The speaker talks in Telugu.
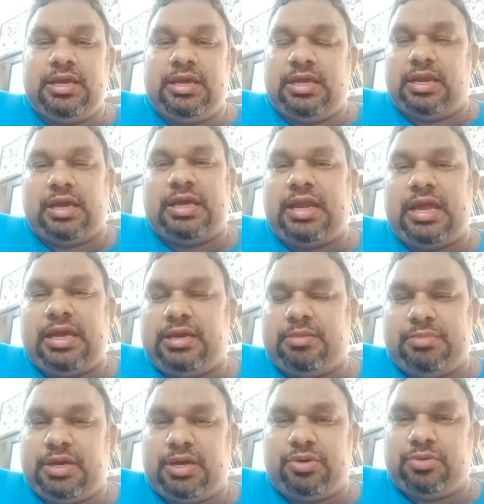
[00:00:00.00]

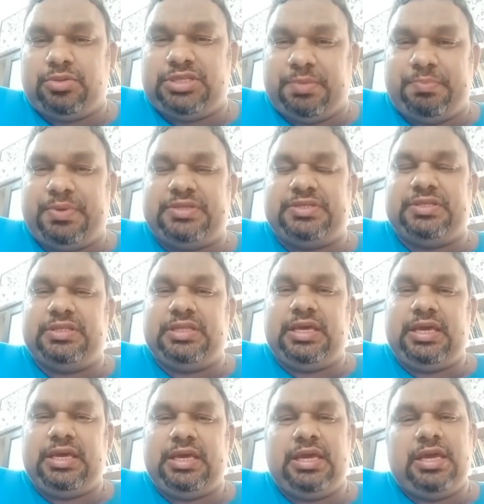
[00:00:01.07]
రంగనాయకమ్మ గారు చెప్పేసిందే
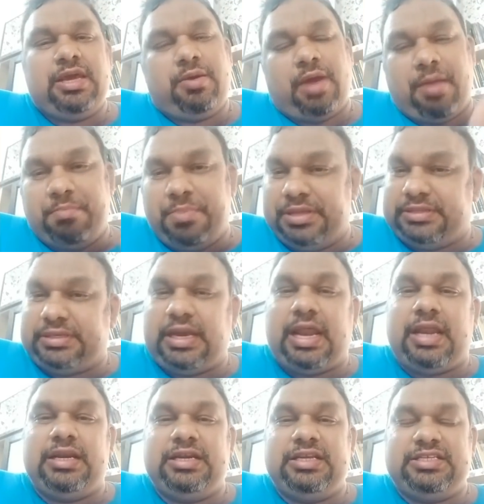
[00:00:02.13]
అంబేద్కర్
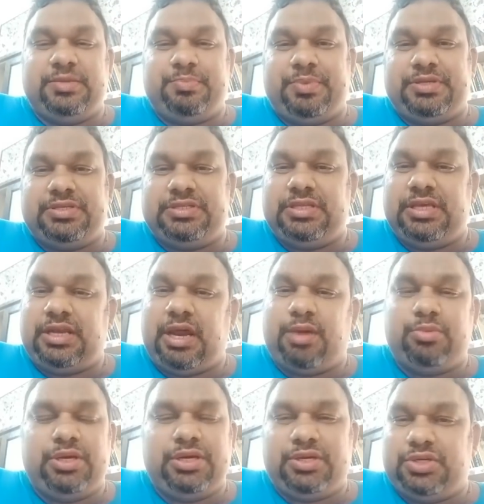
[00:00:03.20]
ఆల్రెడీ చెప్పేసిందే
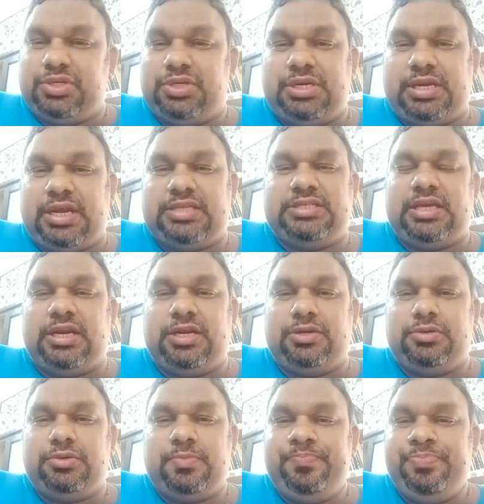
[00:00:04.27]
రాముడి కృష్ణుడి
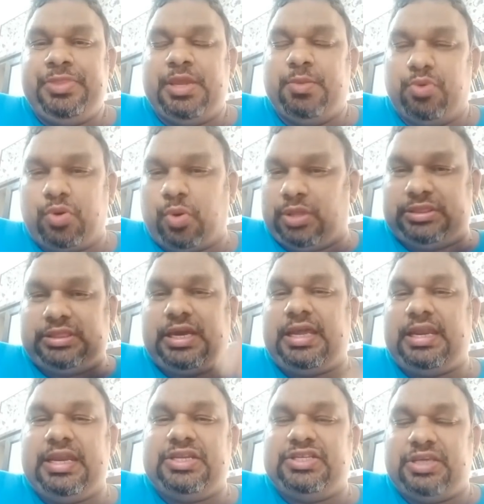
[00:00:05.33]
రహస్యాలంటూ ఇప్పుడు కొత్తగా
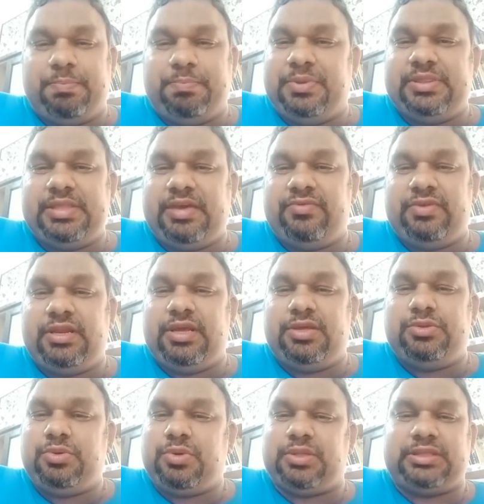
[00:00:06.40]
నేను చెప్పిందేమీ
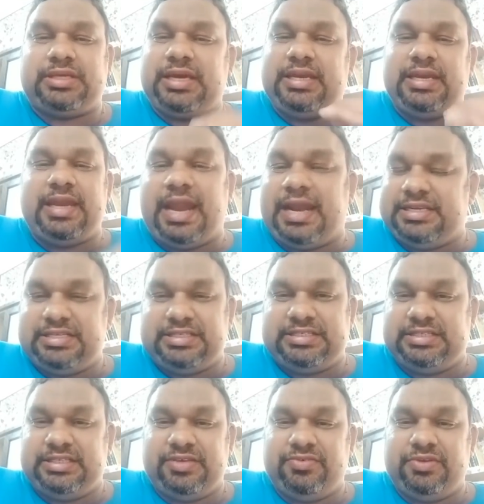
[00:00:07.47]
లేదు కొత్తగా నేను యాడ్
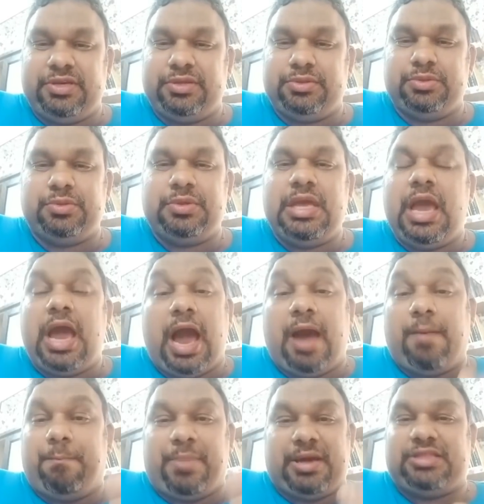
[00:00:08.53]
చేసిందేమీ లేదు ఆ
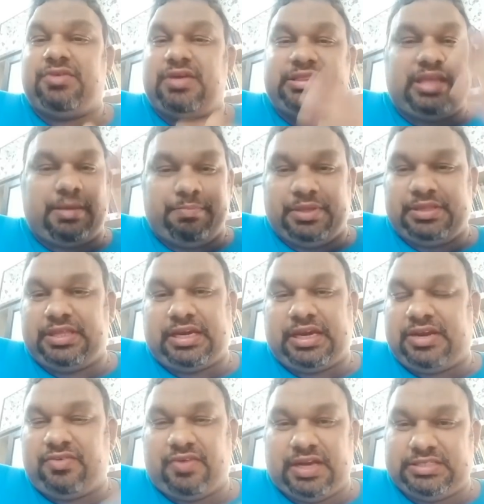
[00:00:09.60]
పదం అంత
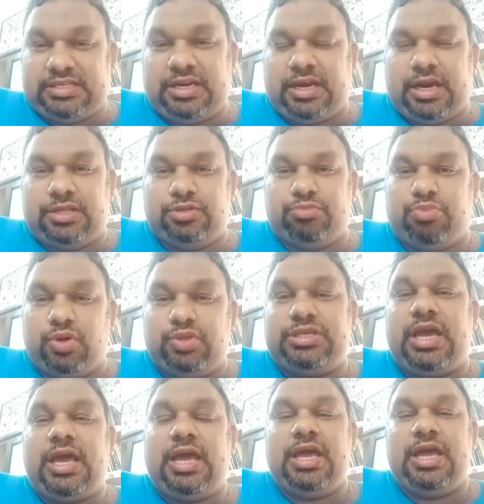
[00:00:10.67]
అభ్యంతరకరం అసలు కాదు
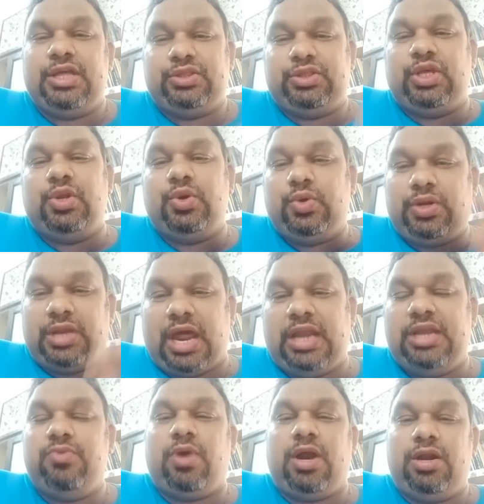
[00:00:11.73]
బహుశా తెలుగు
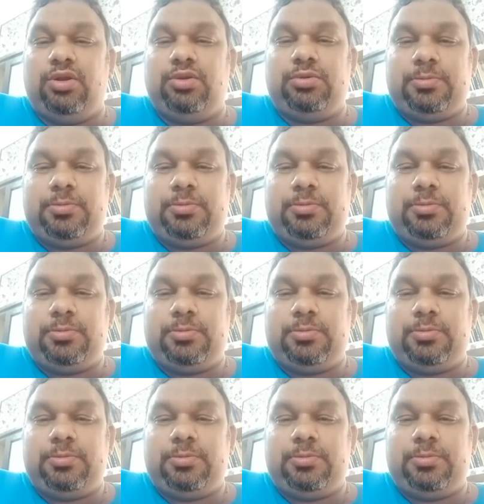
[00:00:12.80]
రాని వాళ్ళు